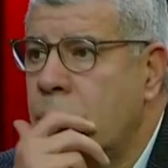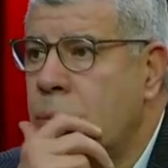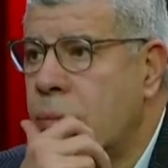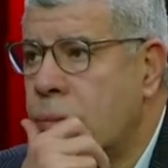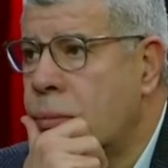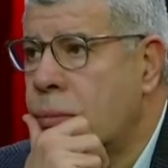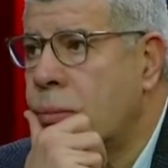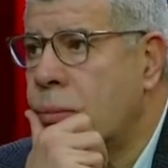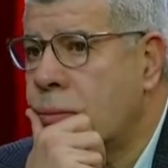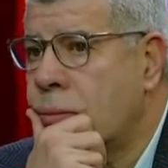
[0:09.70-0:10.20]

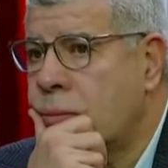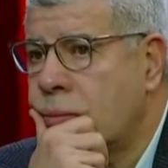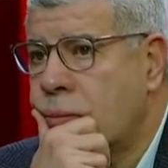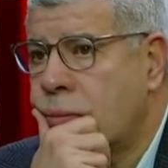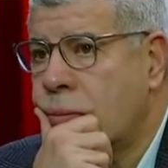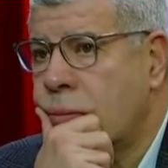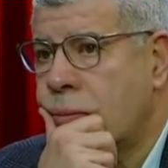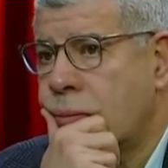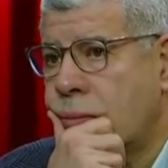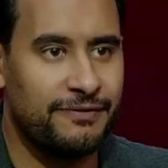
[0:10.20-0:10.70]
اسماء قديمه
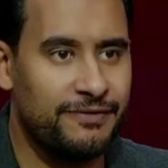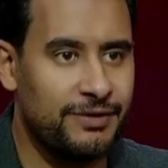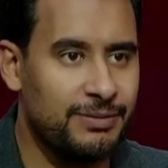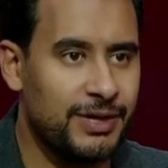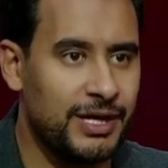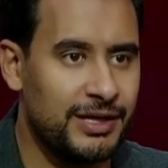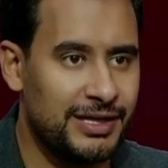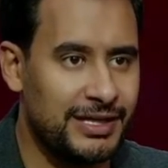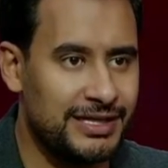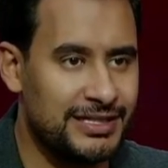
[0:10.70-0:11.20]
ممكن يبقى في
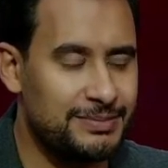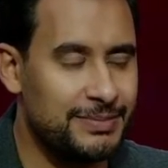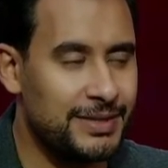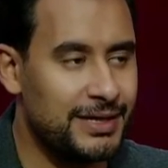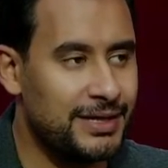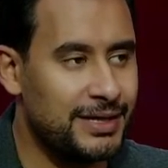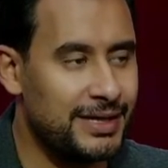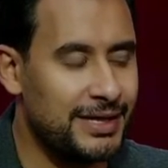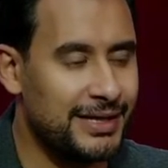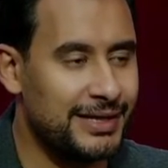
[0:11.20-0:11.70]
بعض
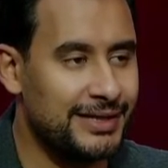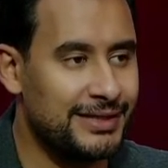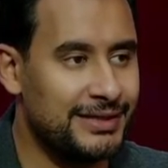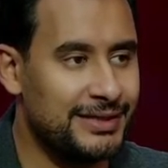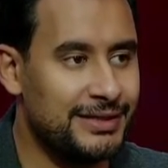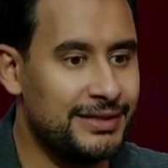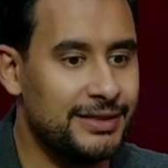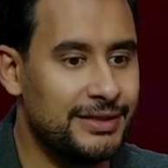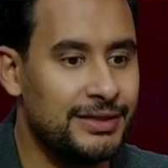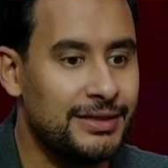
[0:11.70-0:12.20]
الاسماء
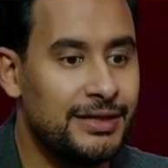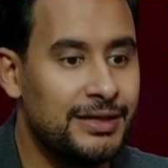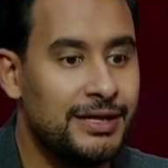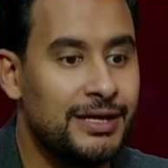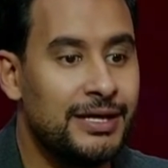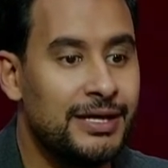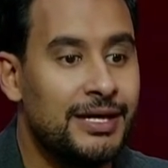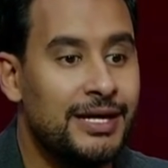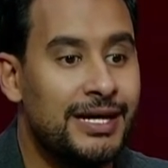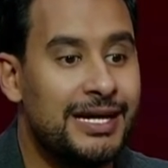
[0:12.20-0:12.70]
الجديده
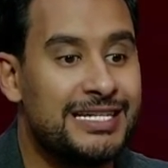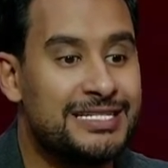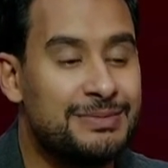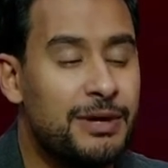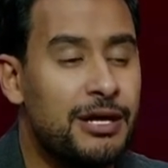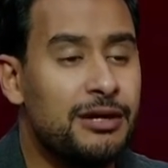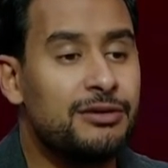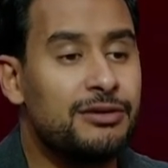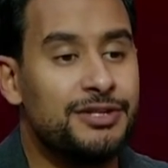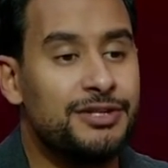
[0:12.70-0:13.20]

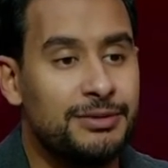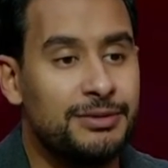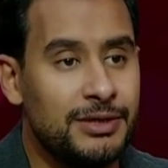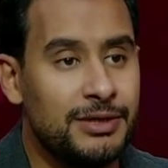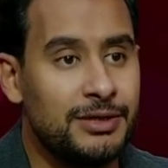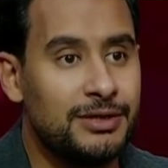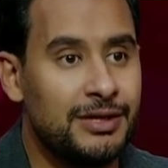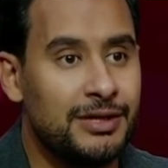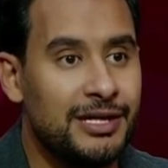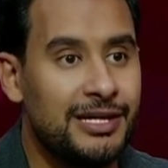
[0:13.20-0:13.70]
الاسماء
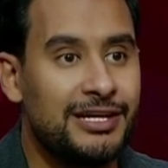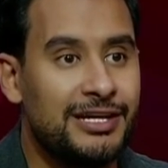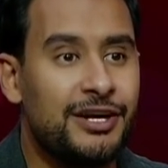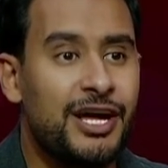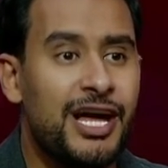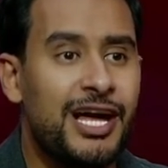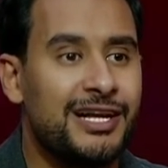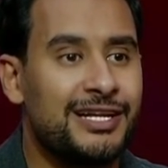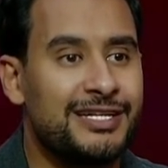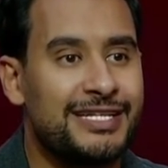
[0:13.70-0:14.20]
القديمه اللي
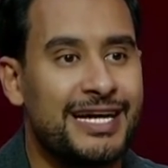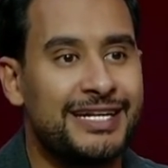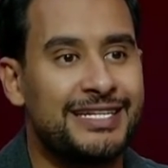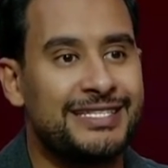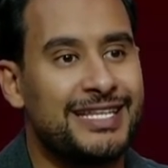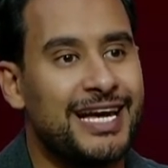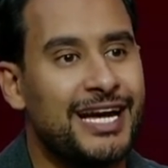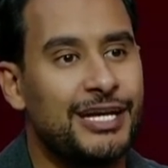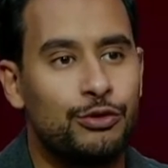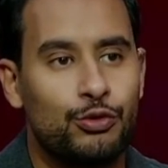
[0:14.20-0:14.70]
رحلت عن
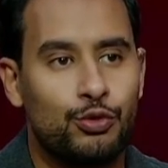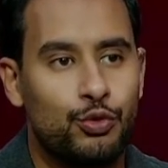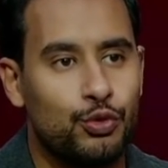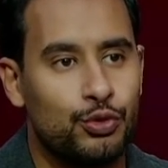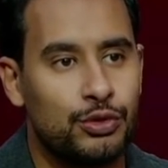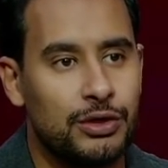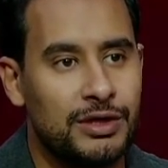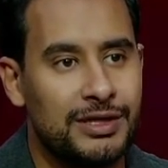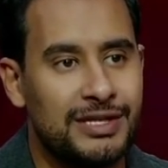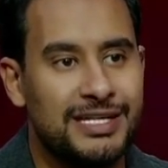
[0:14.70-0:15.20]
اتحاد
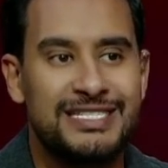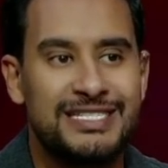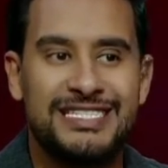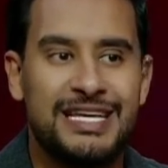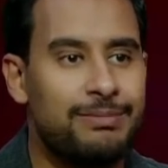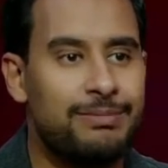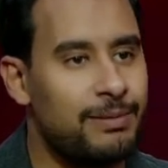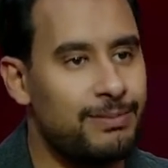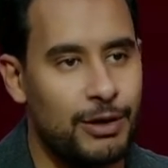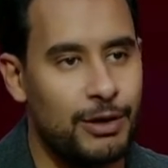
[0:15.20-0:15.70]
الكوره
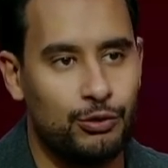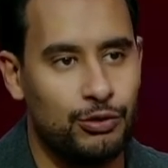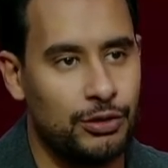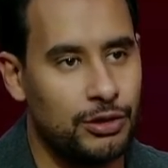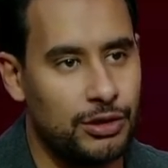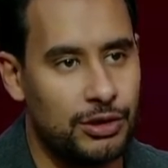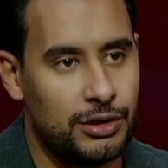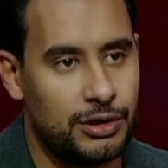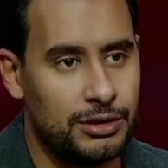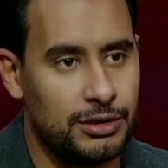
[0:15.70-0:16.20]
لسبب او
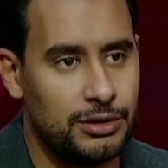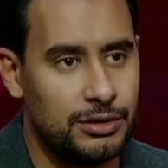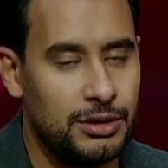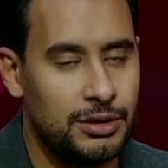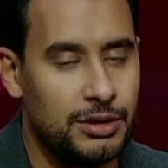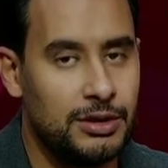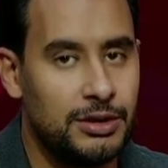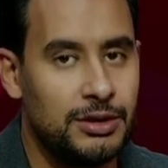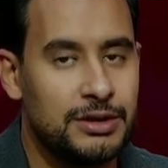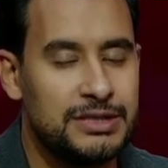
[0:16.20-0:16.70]
لاخر
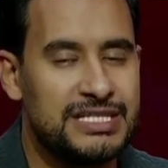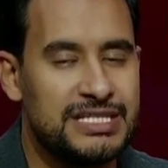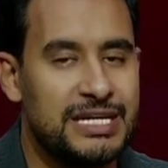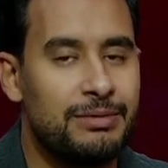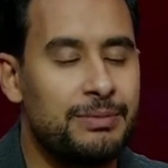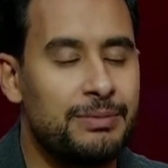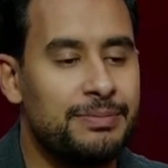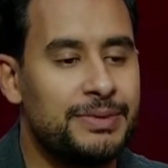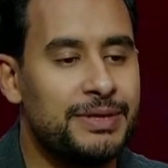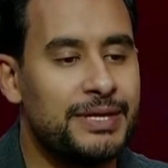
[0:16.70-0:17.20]

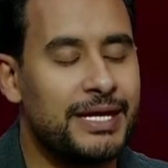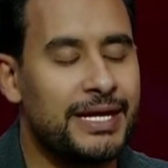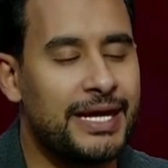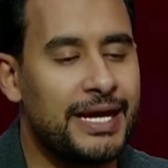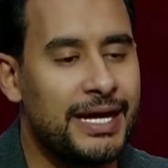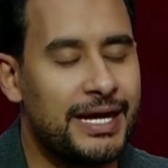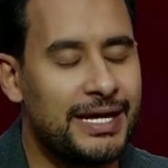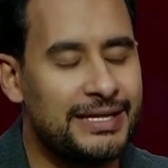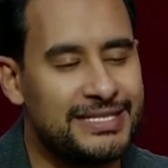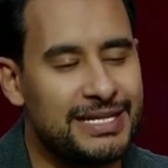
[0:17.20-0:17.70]
سبب
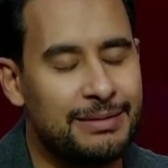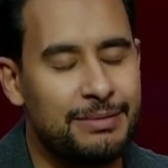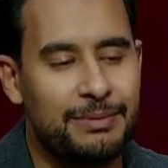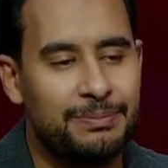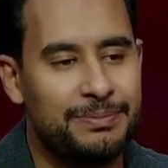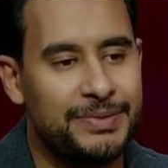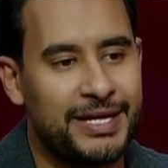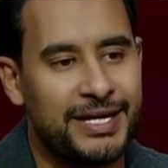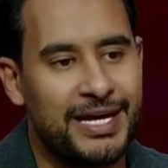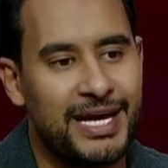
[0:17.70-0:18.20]
نجاح
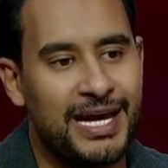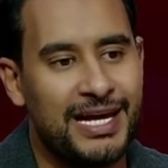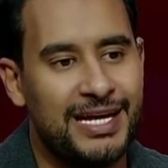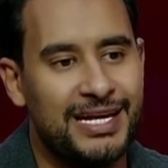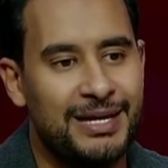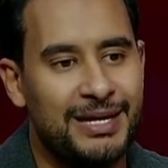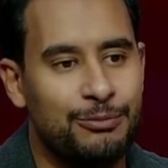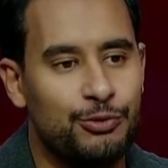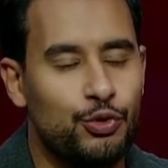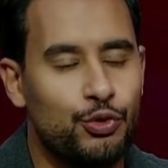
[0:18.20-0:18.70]
سبب نجاح
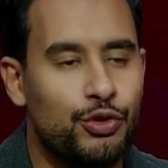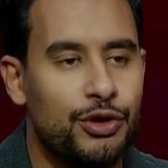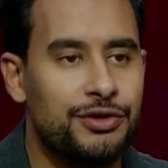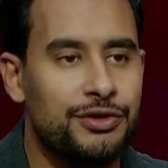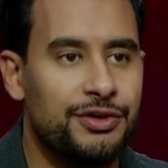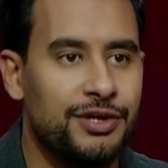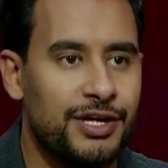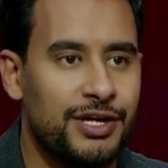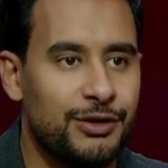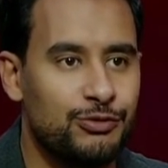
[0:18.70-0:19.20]
لم
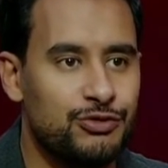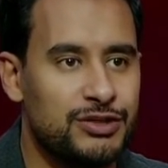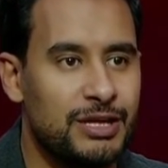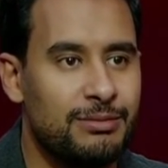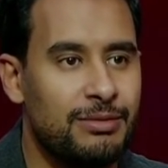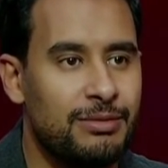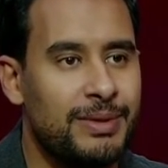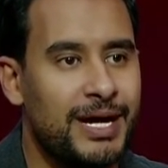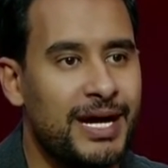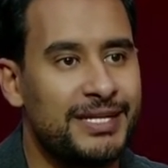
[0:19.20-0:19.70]
يقدر او
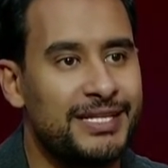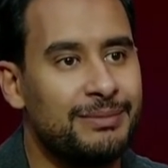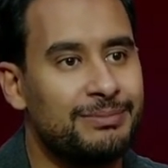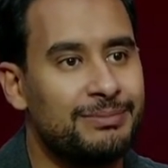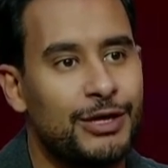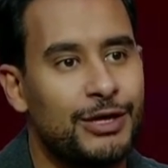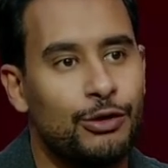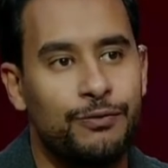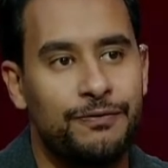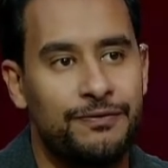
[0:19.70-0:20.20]
سبب
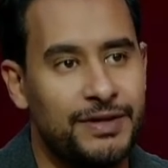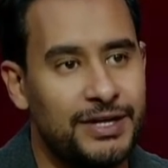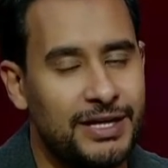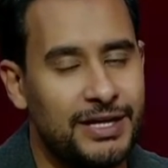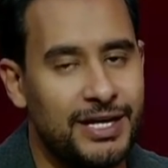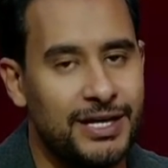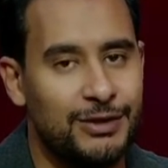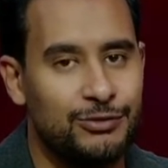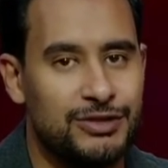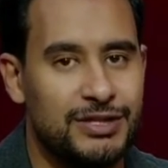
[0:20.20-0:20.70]
عدم
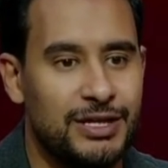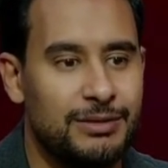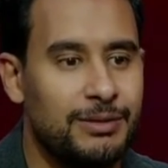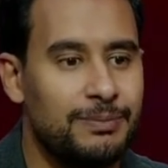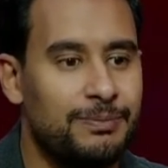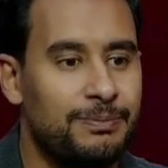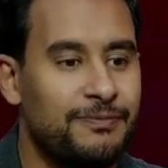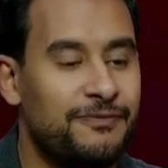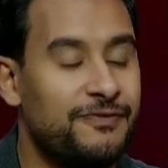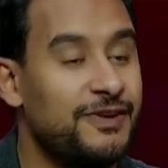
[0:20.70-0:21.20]
توفيق او
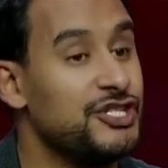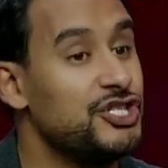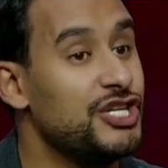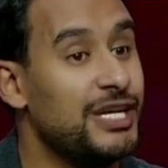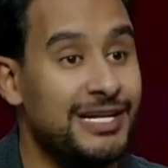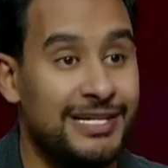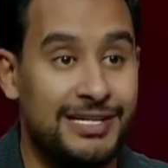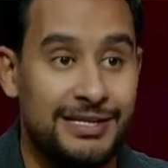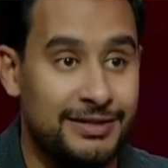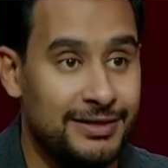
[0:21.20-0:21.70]
سبب
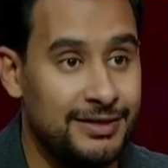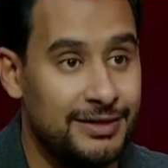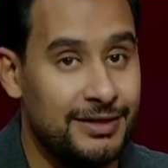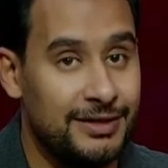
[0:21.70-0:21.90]
فشل